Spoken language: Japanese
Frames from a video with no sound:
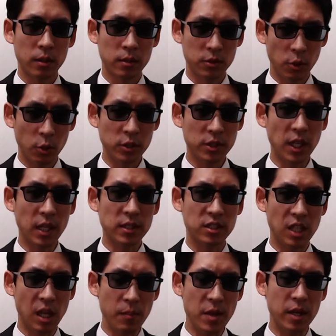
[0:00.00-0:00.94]
そうした
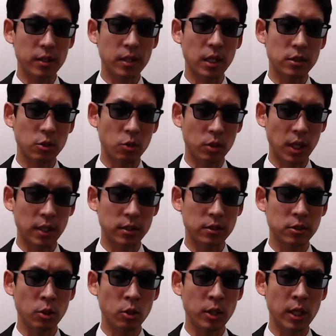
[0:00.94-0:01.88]
ザビエルたちの
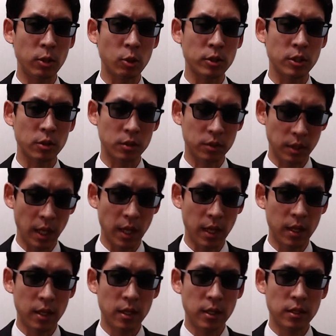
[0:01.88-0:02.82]
活動などによって
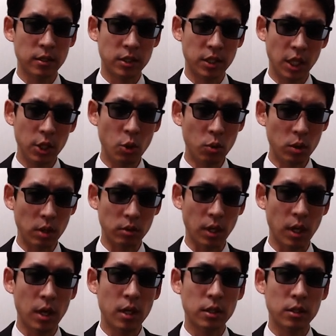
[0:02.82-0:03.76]
西洋音楽
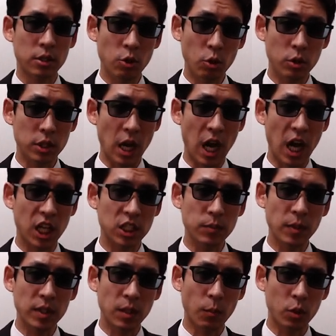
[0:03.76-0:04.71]
が日本に初
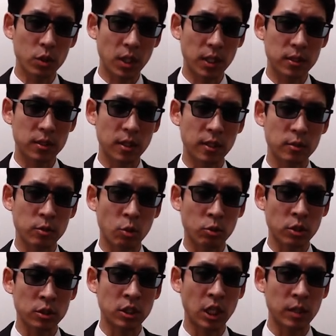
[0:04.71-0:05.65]
めてもたらされるこ
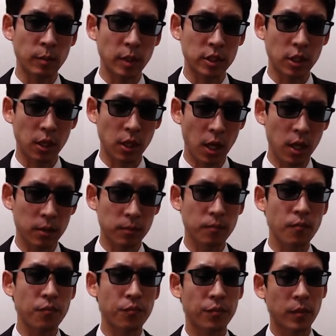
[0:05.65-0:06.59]
とになりましたが、
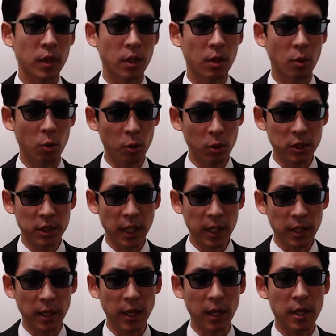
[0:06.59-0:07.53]
この時
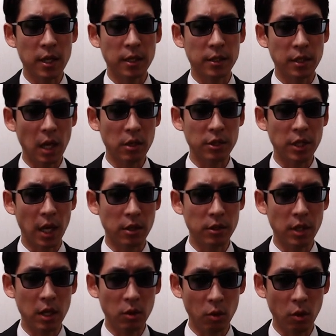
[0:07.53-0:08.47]
代から約100
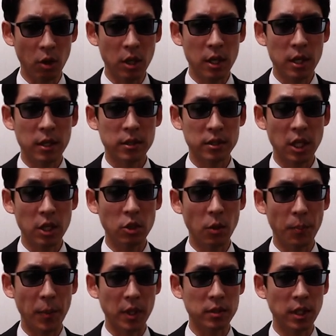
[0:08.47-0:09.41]
年後の
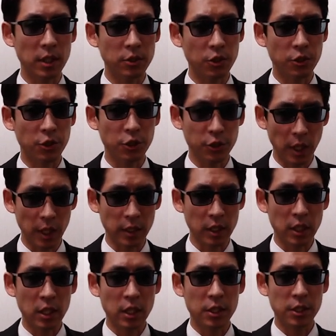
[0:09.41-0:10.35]
1639年
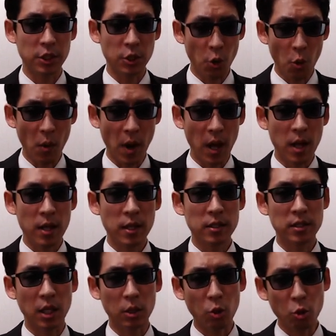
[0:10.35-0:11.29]
に日本は
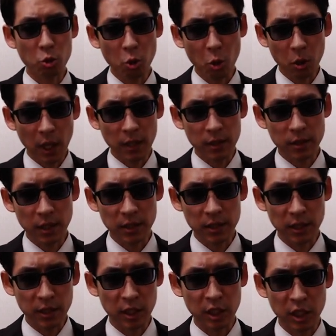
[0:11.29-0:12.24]
鎖国を完成
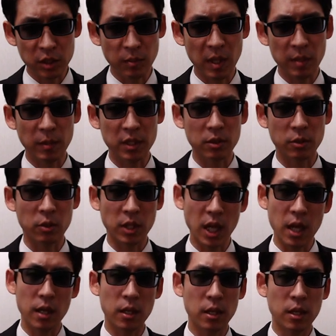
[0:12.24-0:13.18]
させてしまいますの
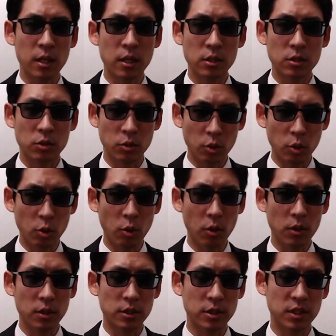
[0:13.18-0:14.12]
で、その後
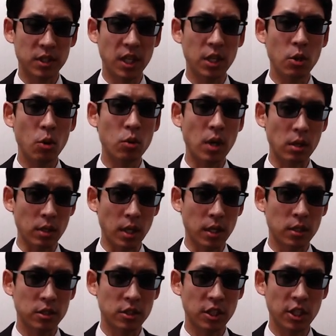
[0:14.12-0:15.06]
の西洋音楽や
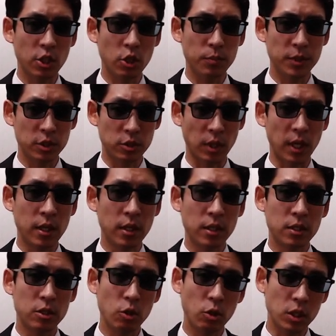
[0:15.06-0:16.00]
西洋美術は
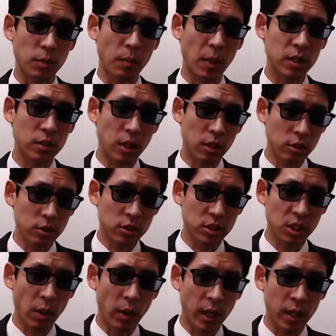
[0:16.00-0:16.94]
日本に全く
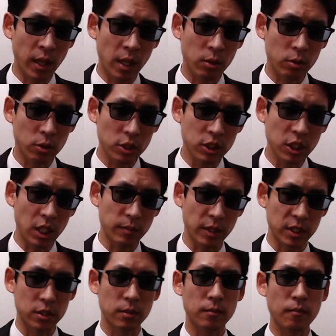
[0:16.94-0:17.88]
伝わらないことになり
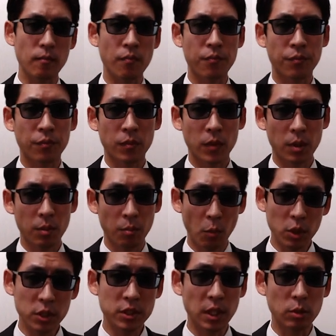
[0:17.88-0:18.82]
ます。
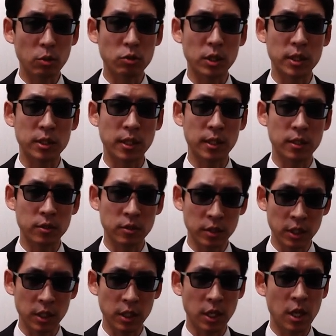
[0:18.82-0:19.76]
もし鎖国がされず
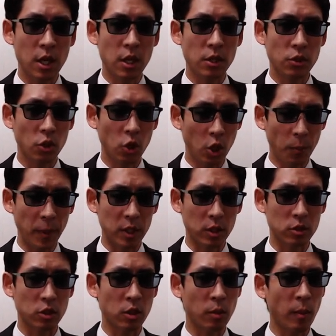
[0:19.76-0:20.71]
にヨーロッパ
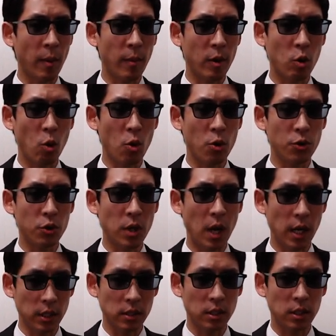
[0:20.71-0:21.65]
とそのまま交流が
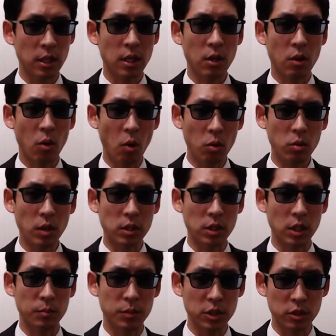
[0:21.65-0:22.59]
あり音
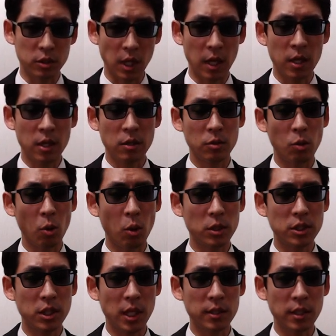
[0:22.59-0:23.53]
楽や美術が同
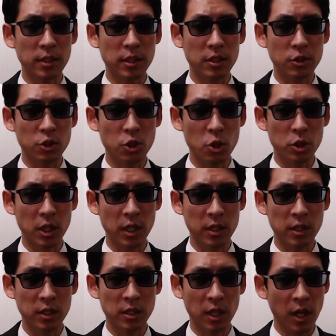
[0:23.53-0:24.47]
時代的に需要さ
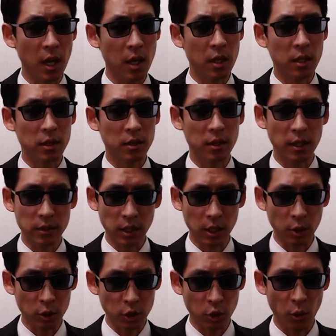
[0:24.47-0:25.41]
れていたら現
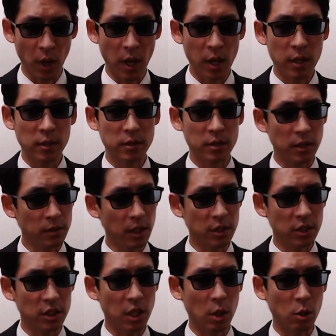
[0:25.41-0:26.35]
在の日本は全
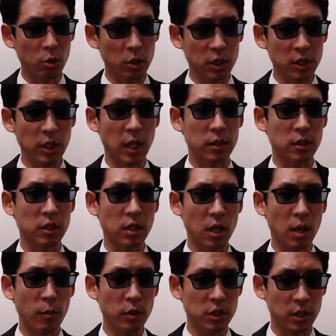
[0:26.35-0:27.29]
然違うことになっていた
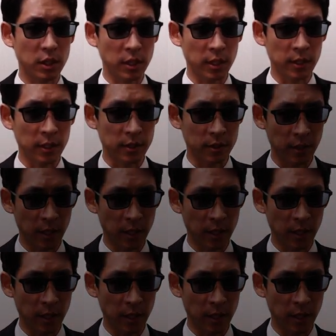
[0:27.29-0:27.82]
かもしれないです